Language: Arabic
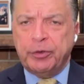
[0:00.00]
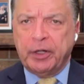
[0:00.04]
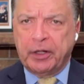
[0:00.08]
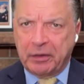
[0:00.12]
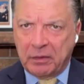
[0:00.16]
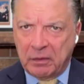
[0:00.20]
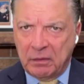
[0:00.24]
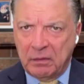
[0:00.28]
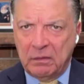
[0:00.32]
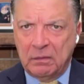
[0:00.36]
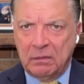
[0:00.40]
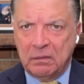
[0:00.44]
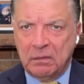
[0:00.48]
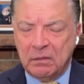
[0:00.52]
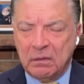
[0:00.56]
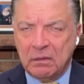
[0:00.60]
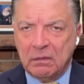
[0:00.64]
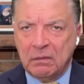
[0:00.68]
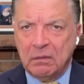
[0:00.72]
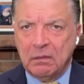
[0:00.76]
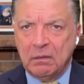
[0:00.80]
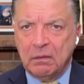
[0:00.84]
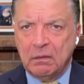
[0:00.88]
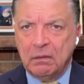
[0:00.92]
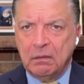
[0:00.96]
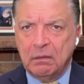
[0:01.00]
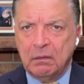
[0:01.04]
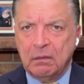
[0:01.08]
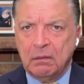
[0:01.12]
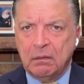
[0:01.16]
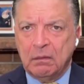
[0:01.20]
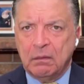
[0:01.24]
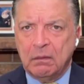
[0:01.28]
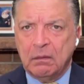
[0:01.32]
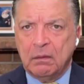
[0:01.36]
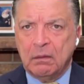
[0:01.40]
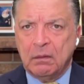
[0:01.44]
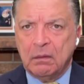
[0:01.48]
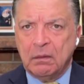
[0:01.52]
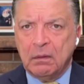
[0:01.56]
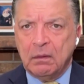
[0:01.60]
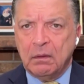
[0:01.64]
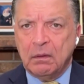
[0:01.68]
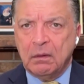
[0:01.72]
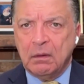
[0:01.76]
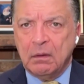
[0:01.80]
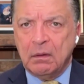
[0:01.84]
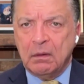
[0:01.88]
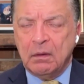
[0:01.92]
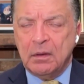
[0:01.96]
اوف
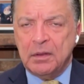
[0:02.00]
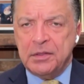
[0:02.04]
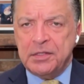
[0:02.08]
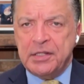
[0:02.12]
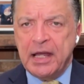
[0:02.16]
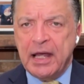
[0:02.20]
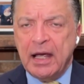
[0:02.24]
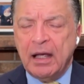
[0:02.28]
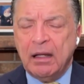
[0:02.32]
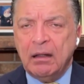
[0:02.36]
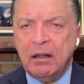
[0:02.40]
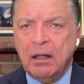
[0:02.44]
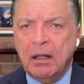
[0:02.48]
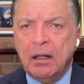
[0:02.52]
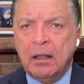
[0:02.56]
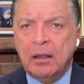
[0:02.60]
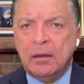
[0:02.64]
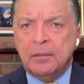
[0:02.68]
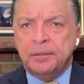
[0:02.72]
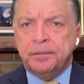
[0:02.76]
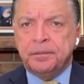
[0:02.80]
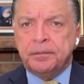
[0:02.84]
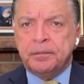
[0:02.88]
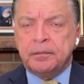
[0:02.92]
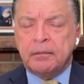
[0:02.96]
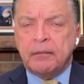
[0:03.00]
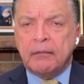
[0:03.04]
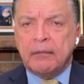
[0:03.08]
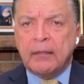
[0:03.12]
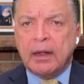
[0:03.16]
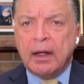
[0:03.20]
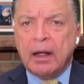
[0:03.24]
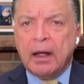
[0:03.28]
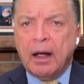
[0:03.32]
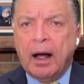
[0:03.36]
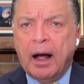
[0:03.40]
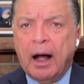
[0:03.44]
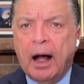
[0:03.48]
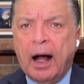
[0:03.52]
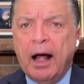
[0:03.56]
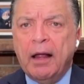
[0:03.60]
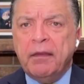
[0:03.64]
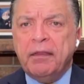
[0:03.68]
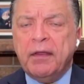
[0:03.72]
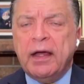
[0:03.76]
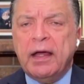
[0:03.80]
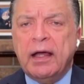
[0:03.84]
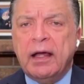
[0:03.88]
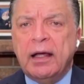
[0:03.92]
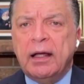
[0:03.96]
زين
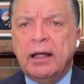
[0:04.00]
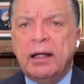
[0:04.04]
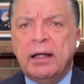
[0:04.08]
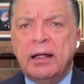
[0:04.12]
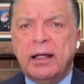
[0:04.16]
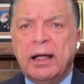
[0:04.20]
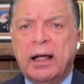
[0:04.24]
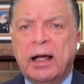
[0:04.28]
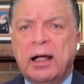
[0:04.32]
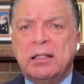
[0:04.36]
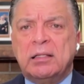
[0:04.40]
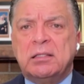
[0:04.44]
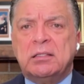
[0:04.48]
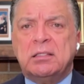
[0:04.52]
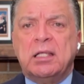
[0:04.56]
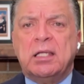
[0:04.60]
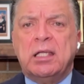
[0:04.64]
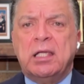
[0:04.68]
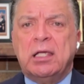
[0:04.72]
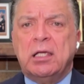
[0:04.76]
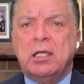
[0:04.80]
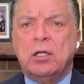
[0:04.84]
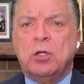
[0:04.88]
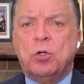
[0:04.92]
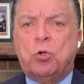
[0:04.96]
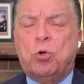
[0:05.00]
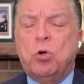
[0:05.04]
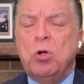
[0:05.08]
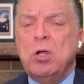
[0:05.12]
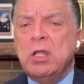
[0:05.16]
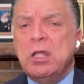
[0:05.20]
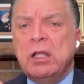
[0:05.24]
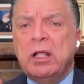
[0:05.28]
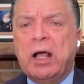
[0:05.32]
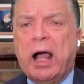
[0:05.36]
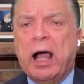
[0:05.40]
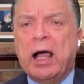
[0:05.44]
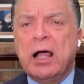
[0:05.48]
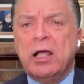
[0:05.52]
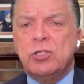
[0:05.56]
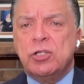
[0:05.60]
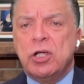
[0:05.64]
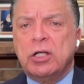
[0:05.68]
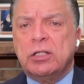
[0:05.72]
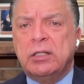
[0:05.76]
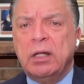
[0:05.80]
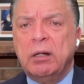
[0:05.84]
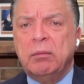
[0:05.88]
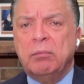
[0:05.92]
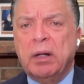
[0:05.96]
هذا يغطي كل
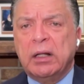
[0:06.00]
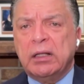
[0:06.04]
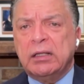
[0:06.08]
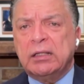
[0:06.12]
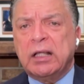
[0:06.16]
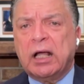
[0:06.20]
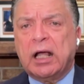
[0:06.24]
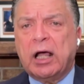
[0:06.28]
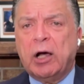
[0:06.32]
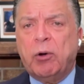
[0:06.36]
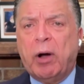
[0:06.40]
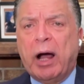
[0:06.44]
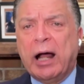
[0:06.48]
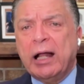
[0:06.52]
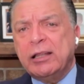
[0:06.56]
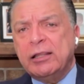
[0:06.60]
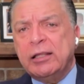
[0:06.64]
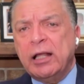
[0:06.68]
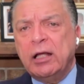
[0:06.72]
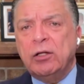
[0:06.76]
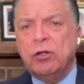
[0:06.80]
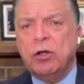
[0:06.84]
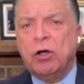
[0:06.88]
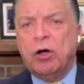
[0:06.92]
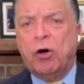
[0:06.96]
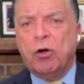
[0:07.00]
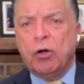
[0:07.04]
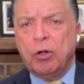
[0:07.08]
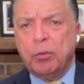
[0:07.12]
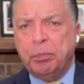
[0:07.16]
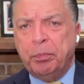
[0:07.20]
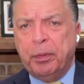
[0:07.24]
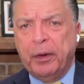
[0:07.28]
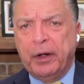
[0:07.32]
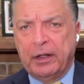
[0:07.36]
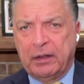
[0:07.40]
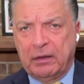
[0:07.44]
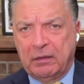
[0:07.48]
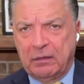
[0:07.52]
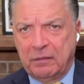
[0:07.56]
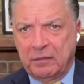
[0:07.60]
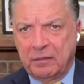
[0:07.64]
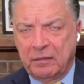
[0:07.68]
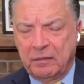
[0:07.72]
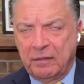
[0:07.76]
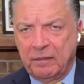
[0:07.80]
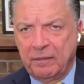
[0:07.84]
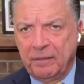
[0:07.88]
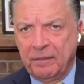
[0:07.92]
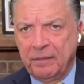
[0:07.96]
حاجات المنطقه وحتى اوروبا
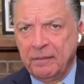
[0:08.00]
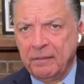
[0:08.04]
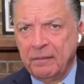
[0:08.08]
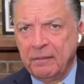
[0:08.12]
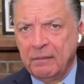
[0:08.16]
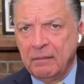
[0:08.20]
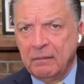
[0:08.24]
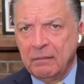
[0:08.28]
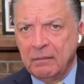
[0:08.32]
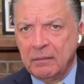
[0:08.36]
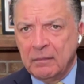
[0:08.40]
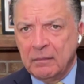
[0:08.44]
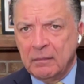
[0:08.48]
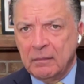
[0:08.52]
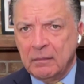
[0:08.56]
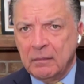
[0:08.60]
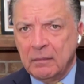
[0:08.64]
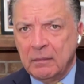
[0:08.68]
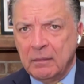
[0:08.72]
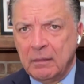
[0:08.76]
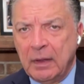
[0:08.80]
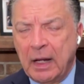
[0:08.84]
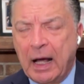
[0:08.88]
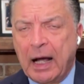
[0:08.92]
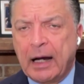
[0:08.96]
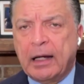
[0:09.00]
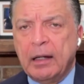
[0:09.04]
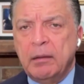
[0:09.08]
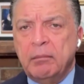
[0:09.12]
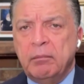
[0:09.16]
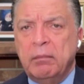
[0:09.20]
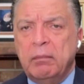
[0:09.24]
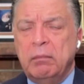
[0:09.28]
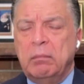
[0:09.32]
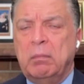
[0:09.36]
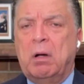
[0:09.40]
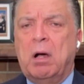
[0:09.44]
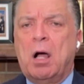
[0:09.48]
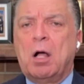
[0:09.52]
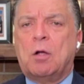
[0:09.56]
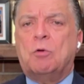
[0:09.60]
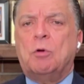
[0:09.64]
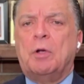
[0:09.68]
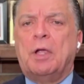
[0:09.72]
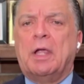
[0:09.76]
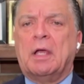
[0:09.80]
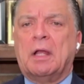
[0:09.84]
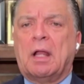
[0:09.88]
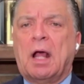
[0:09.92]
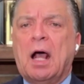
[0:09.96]
لكن اكو
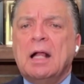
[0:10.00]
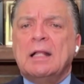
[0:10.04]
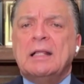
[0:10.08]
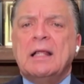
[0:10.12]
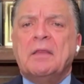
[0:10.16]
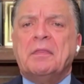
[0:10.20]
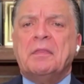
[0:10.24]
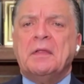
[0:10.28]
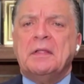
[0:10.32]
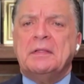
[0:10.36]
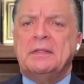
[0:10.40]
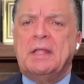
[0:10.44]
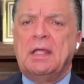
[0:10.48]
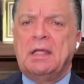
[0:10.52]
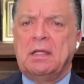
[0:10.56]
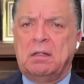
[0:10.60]
اراده ضده